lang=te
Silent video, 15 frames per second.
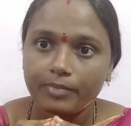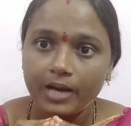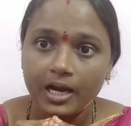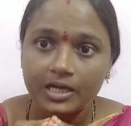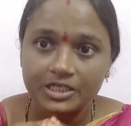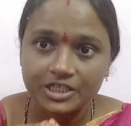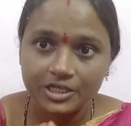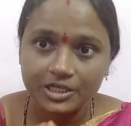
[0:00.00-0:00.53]

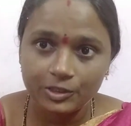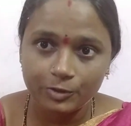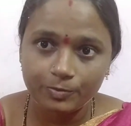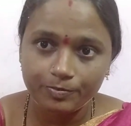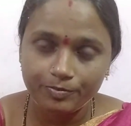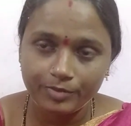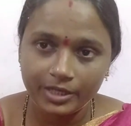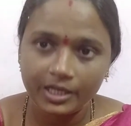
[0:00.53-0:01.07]
పార్ష
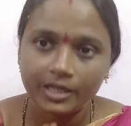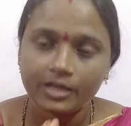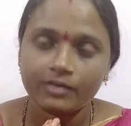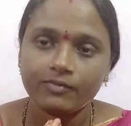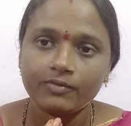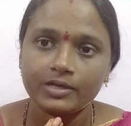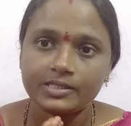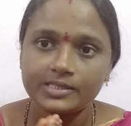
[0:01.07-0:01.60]
నొప్పి
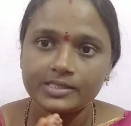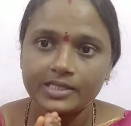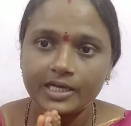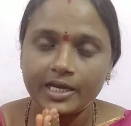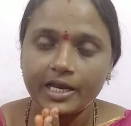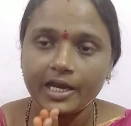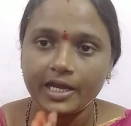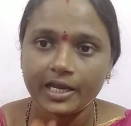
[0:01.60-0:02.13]
వన్
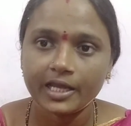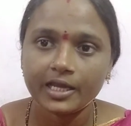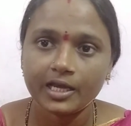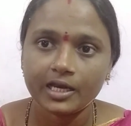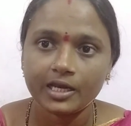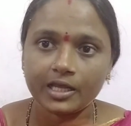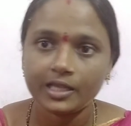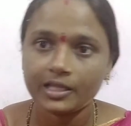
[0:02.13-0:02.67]
సైడ్ హెడేక్
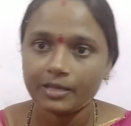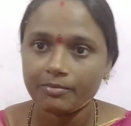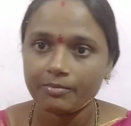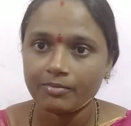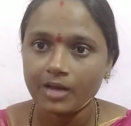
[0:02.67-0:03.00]
అనేది